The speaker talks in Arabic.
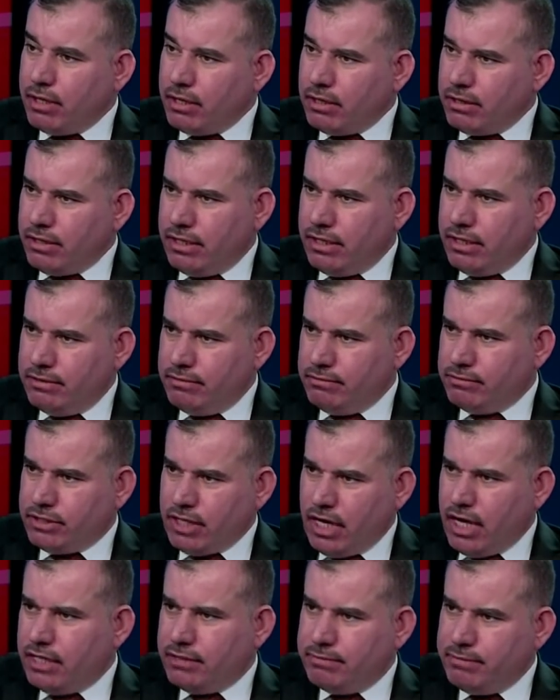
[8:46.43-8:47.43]
يعني
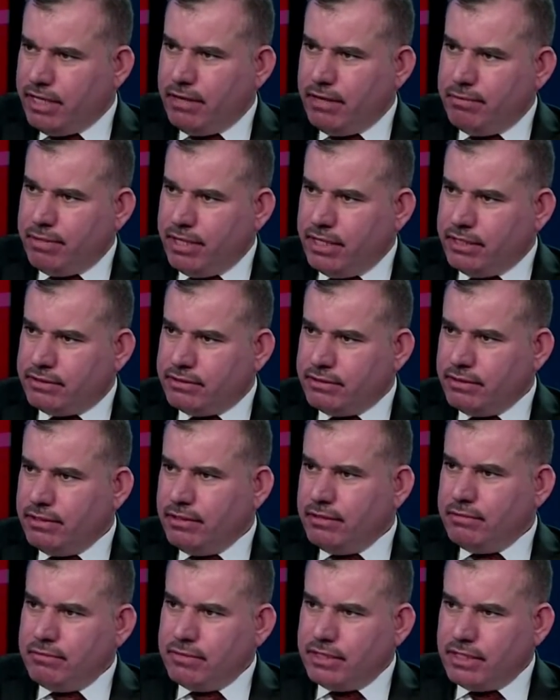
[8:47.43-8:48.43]
شاهد من البيت
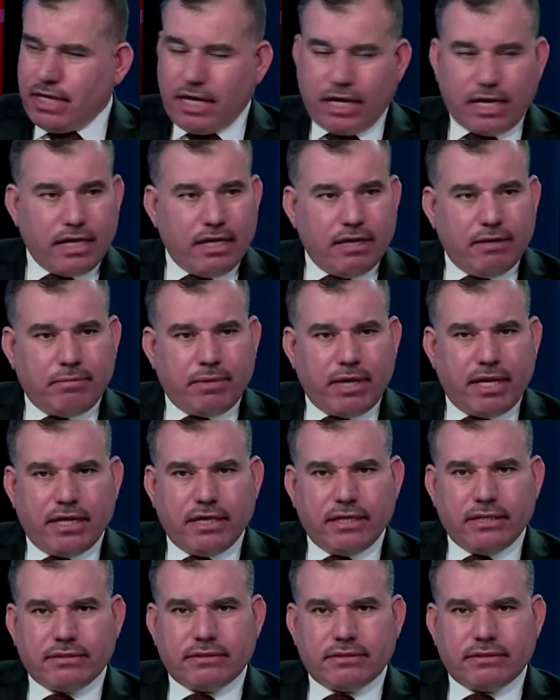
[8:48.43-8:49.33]
من داخل البيت